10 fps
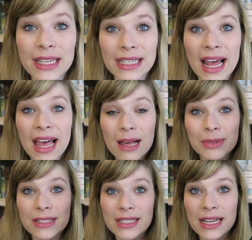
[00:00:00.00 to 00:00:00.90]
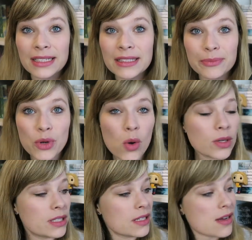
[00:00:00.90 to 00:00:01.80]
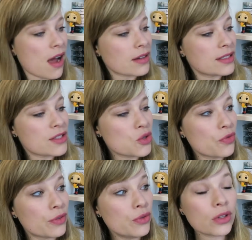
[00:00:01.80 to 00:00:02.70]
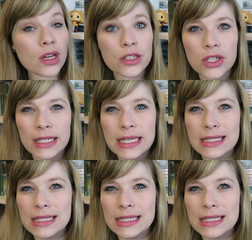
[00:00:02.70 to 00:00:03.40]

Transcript: Danach habe ich dann Broken Darkness so verführerisch gelesen.